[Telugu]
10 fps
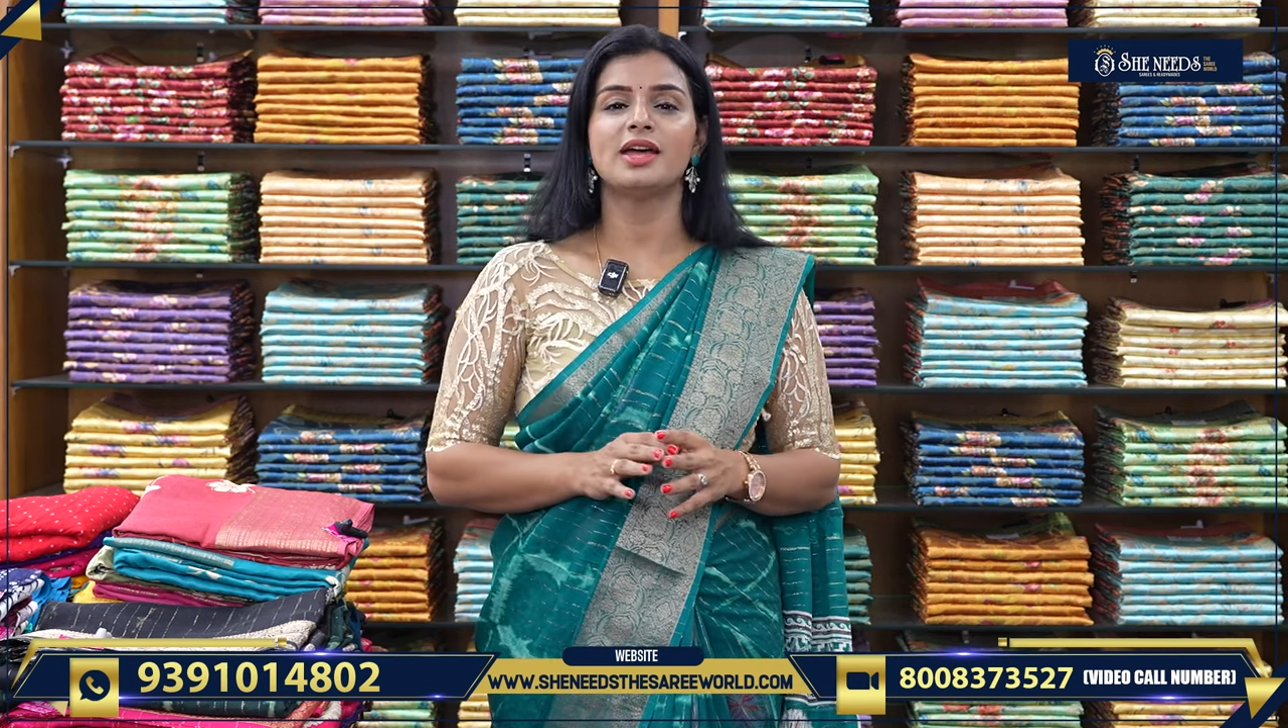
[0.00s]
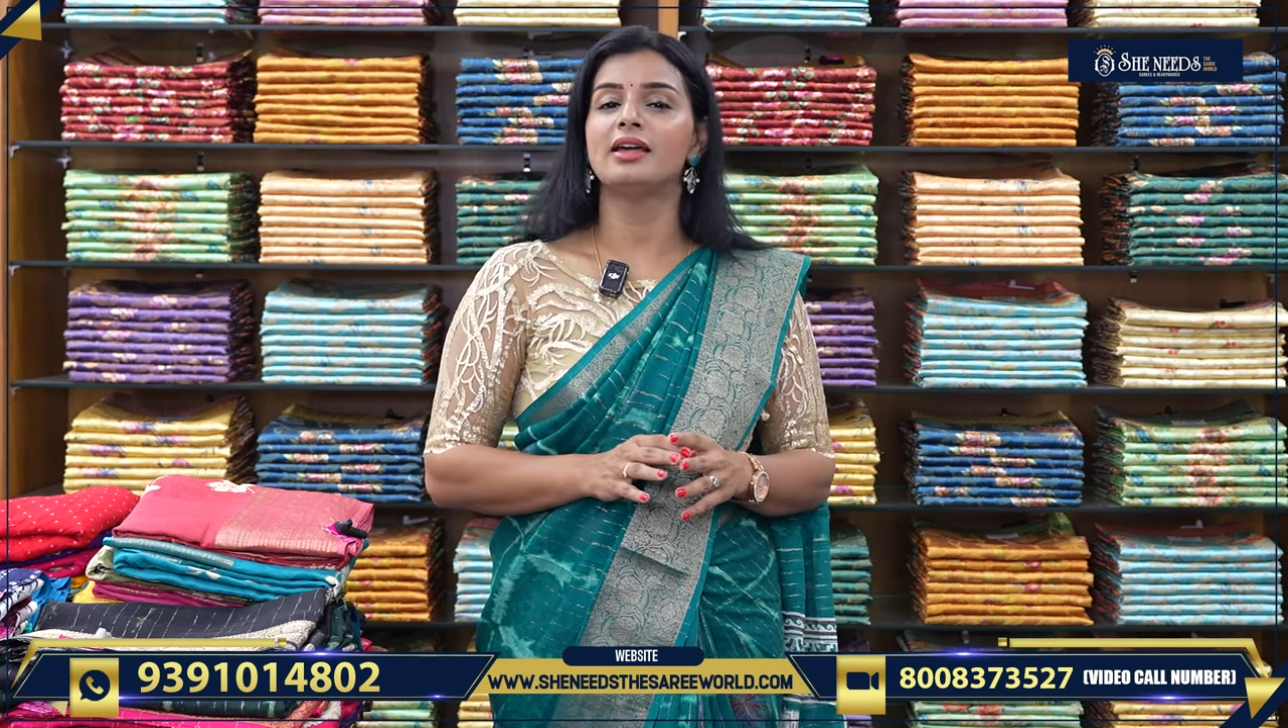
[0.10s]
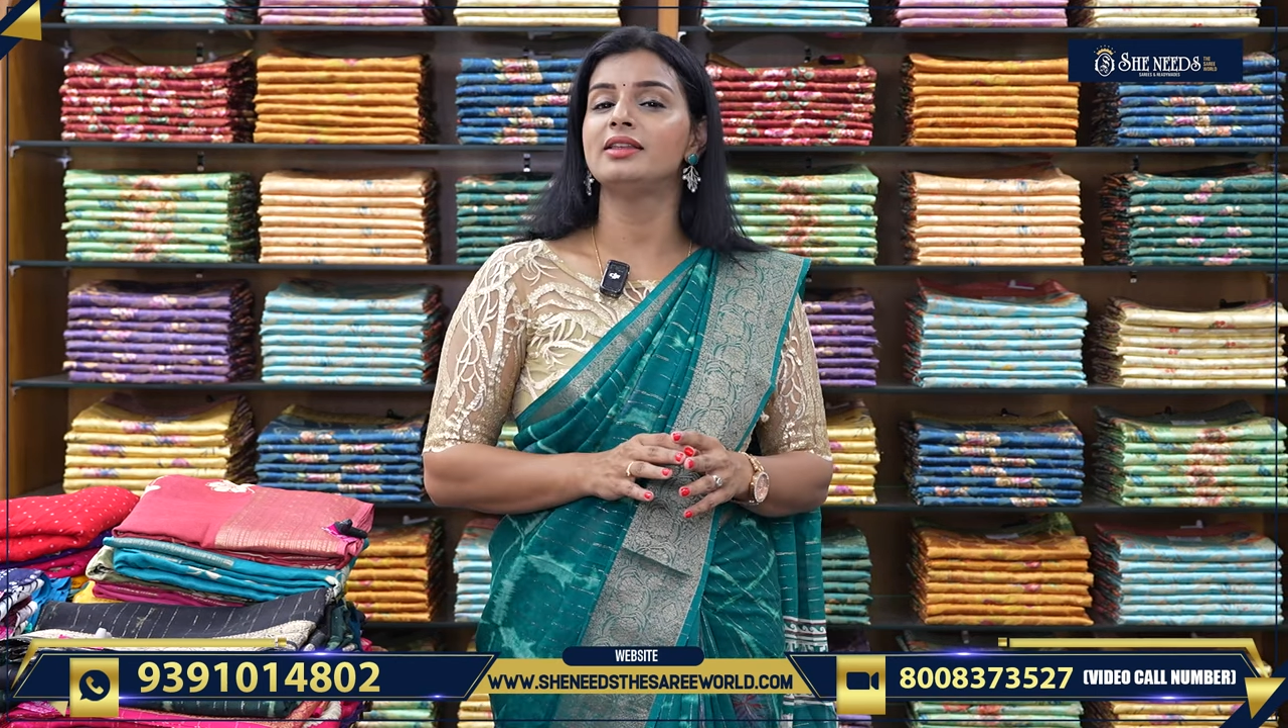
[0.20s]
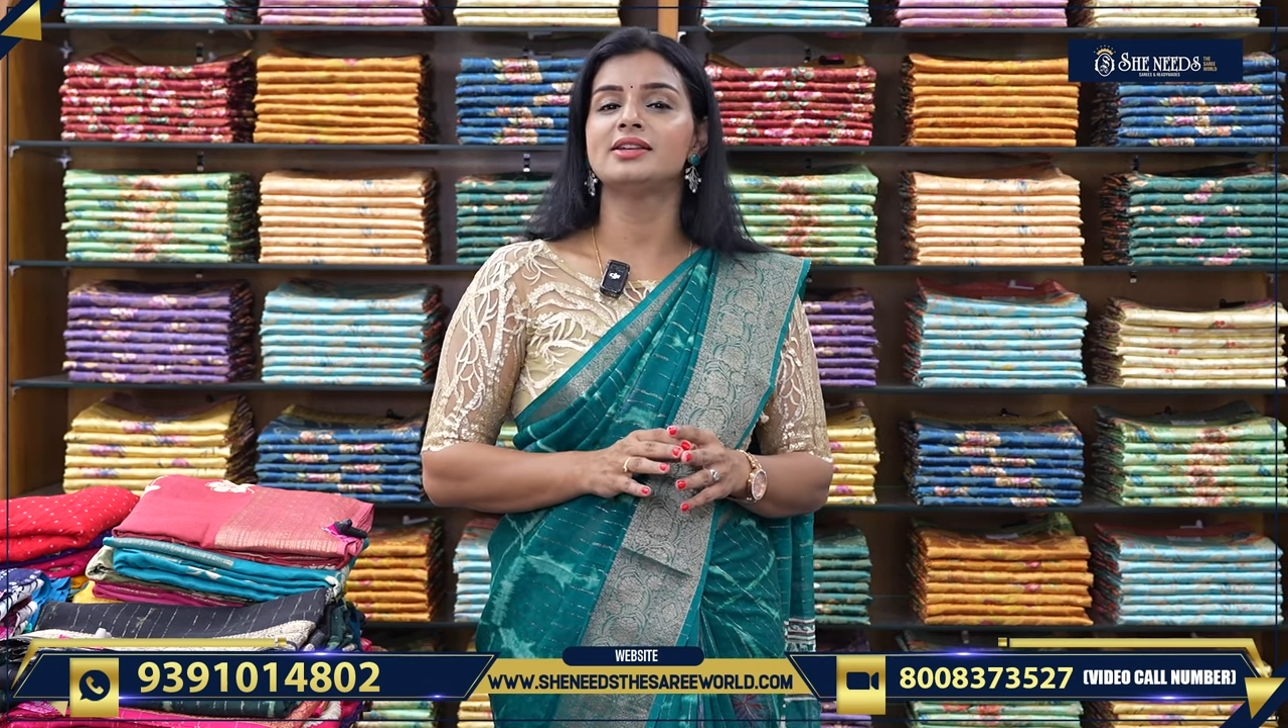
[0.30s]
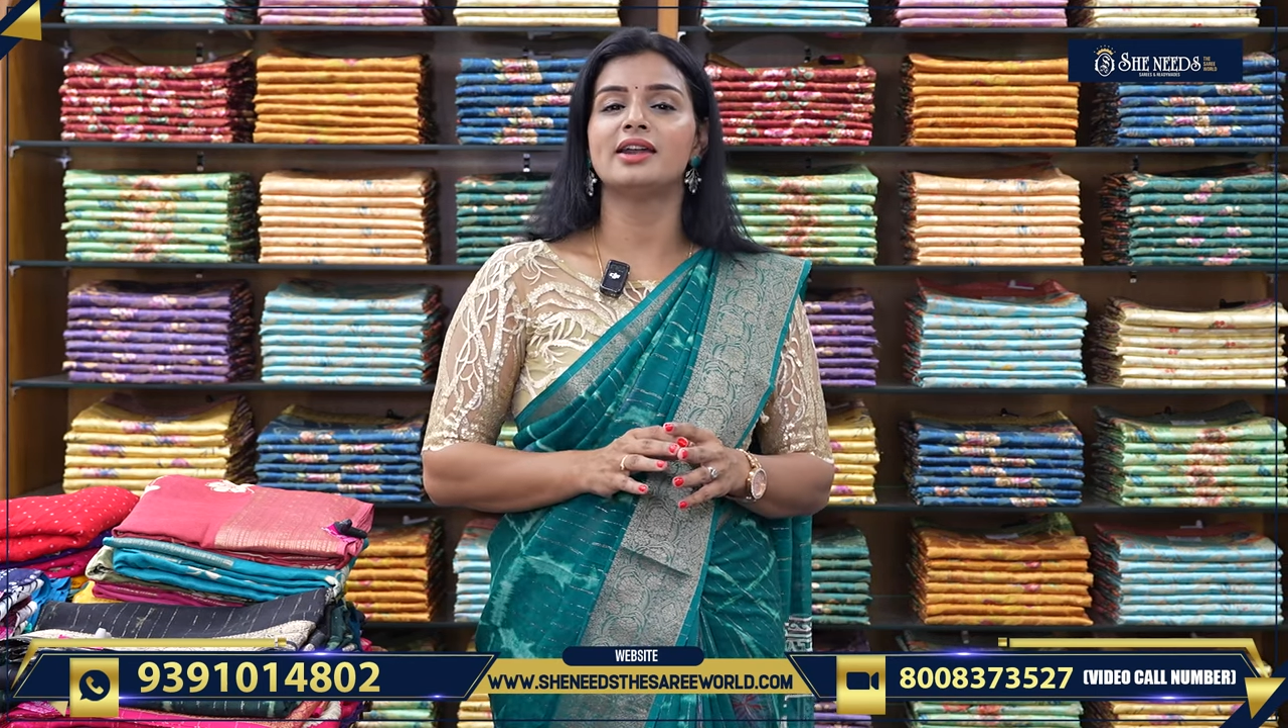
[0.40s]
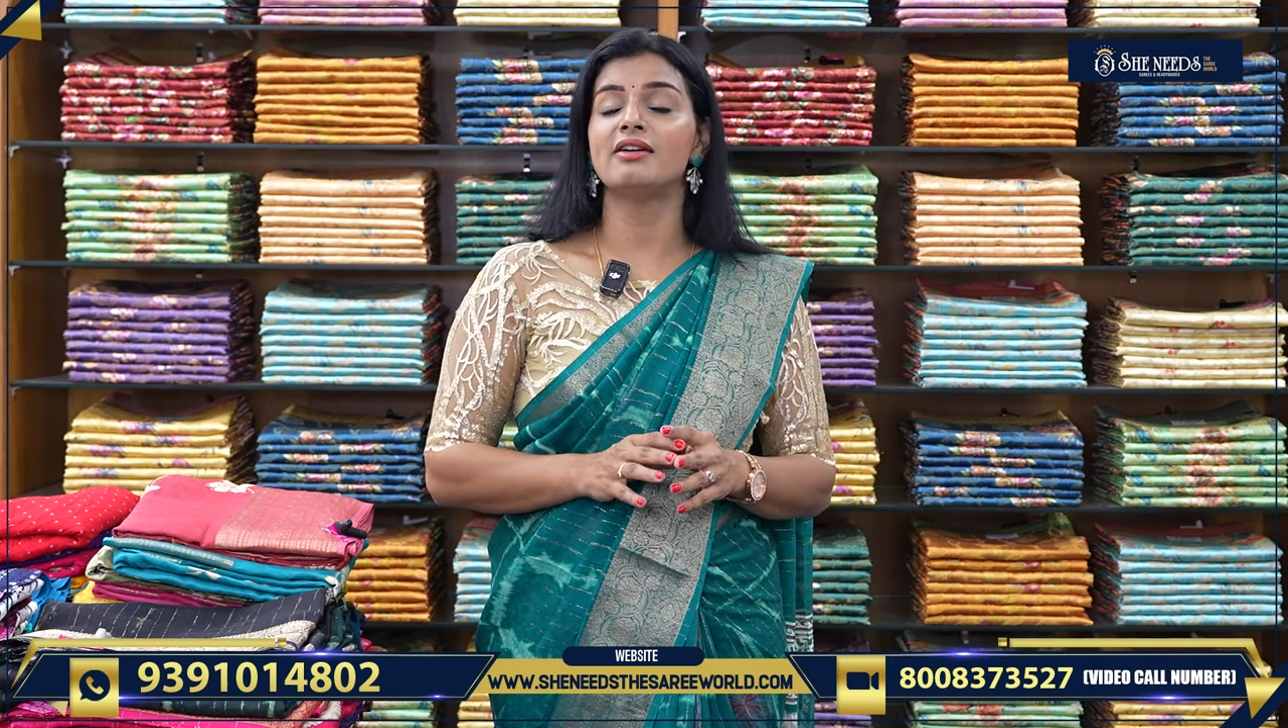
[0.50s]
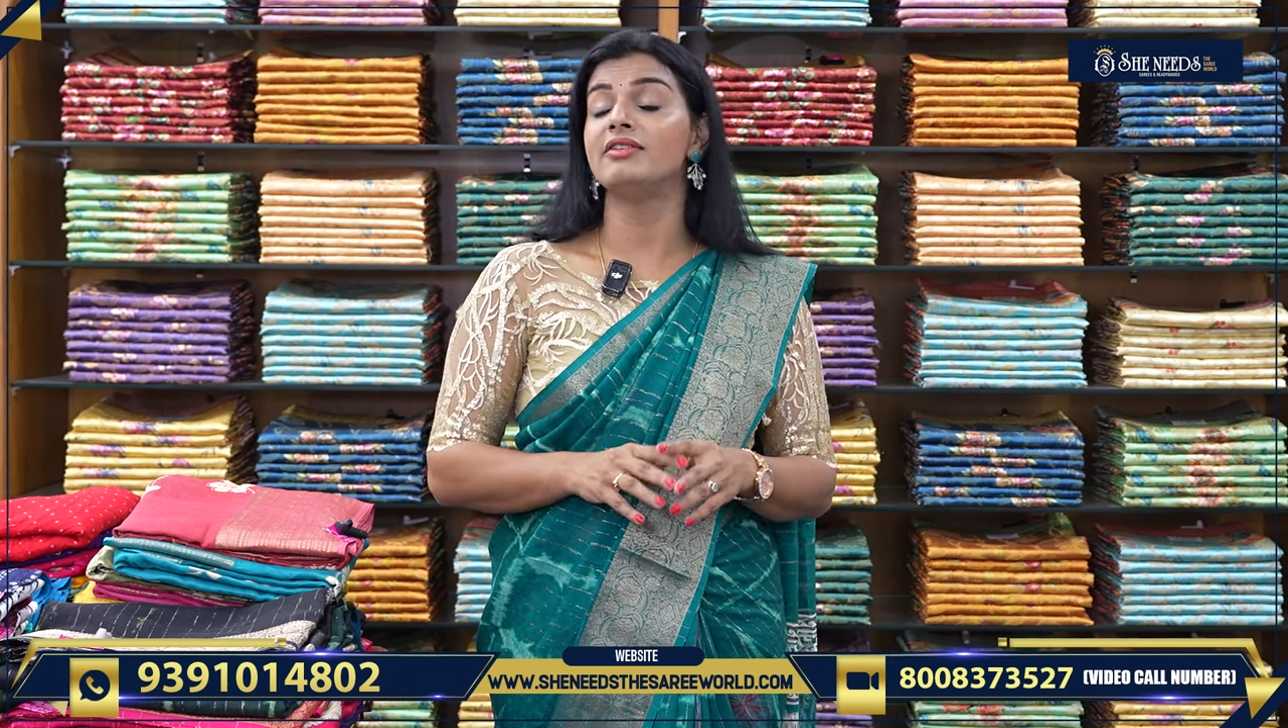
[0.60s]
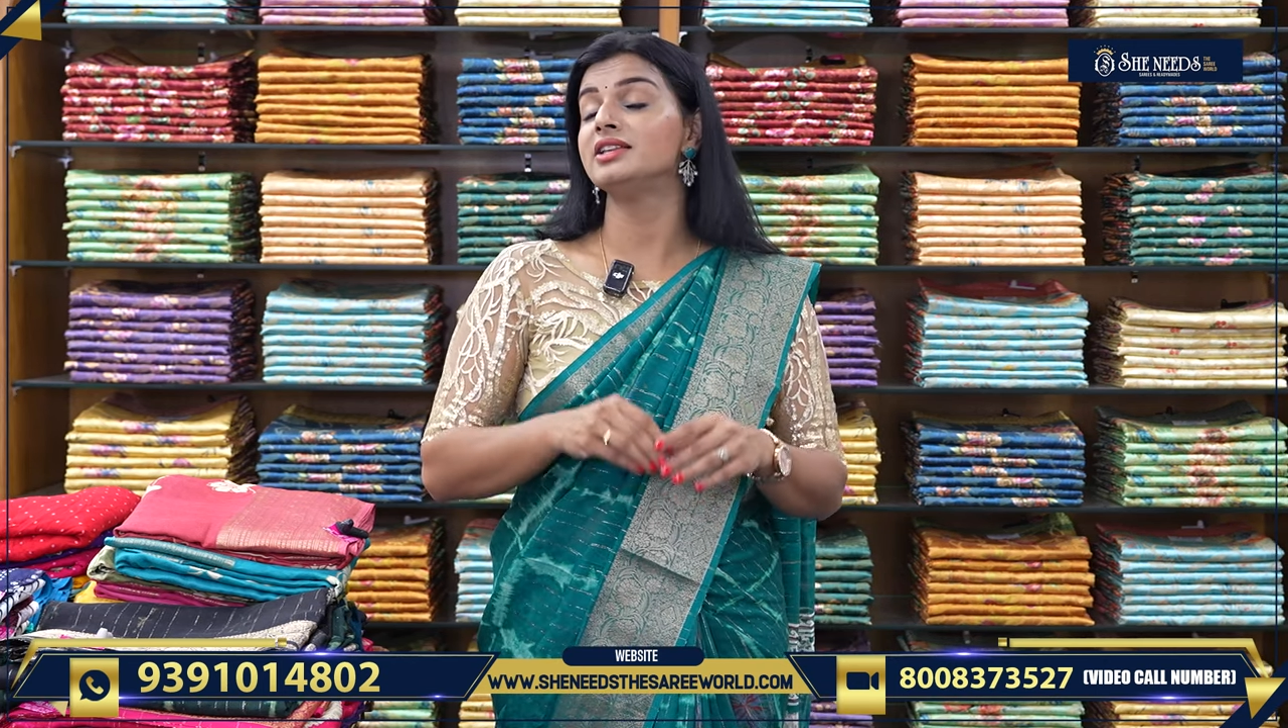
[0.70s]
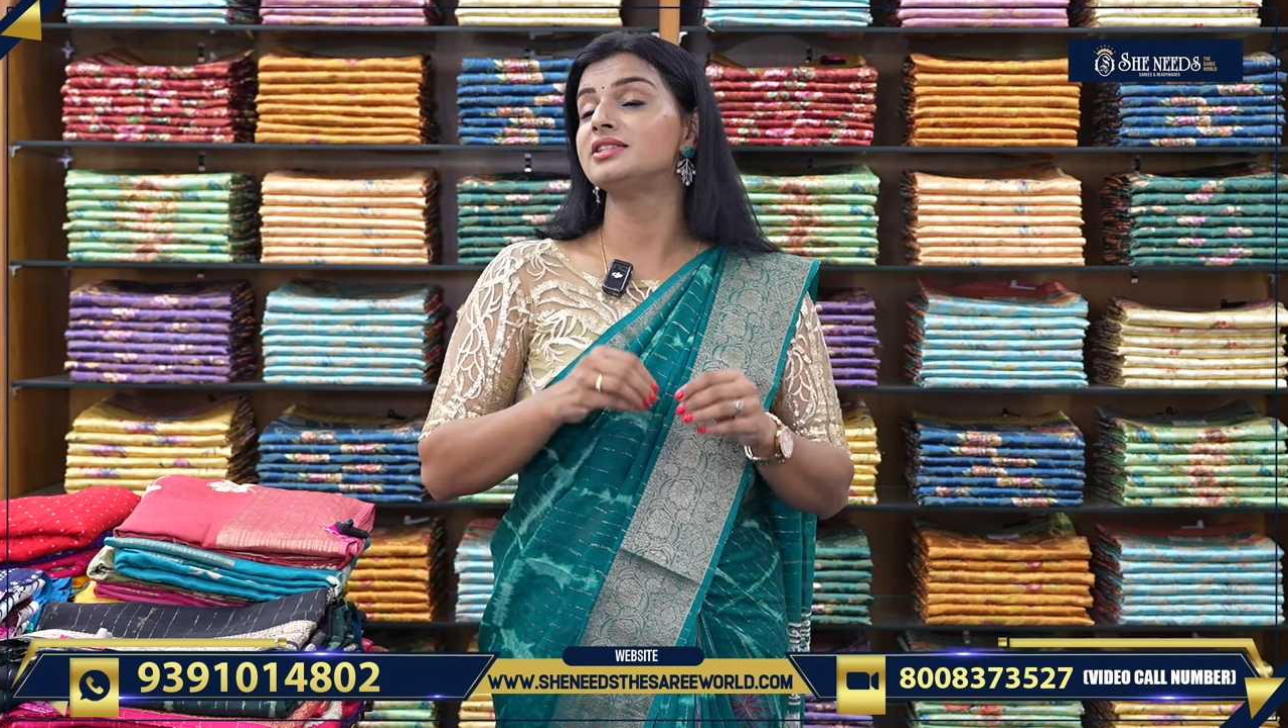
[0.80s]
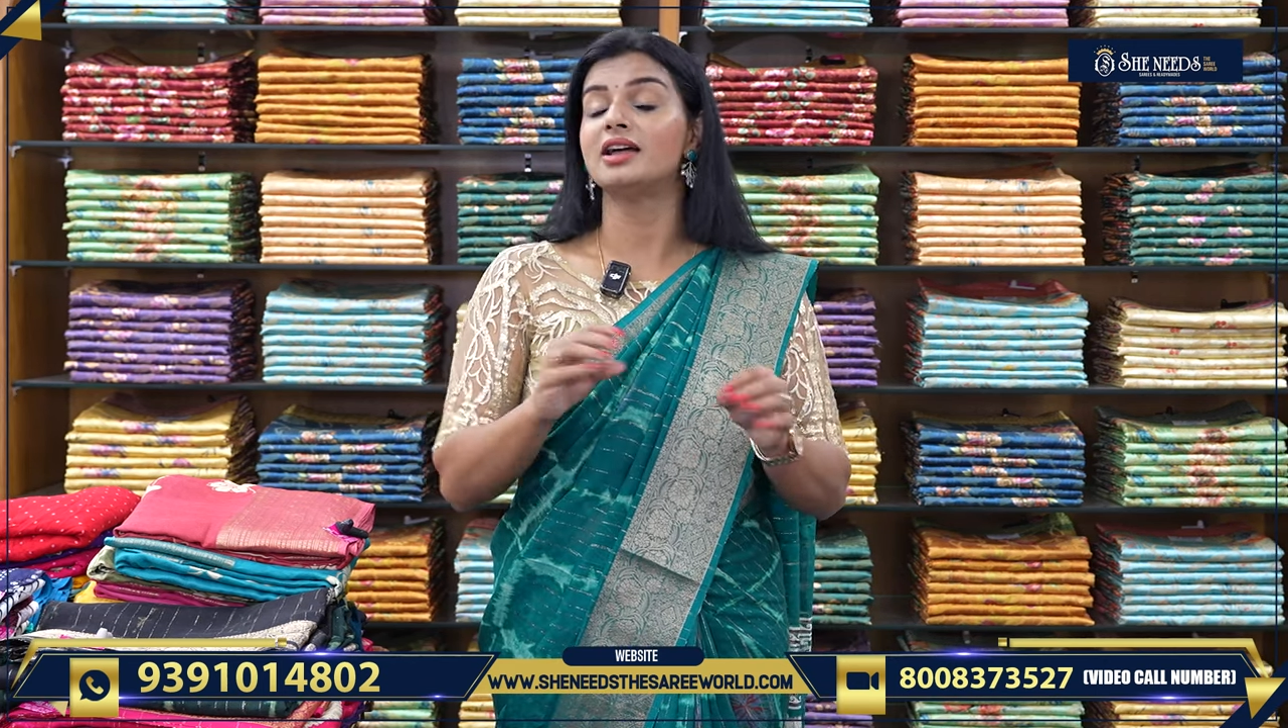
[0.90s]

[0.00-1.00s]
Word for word: శారీస్ హడావిడి